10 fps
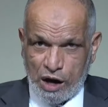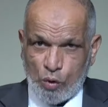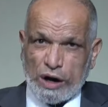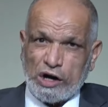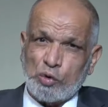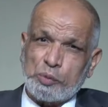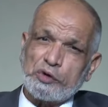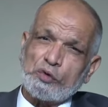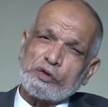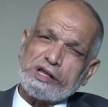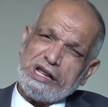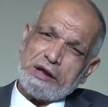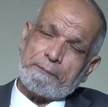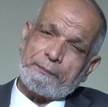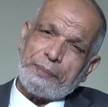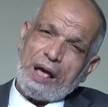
هو اللي بيصيب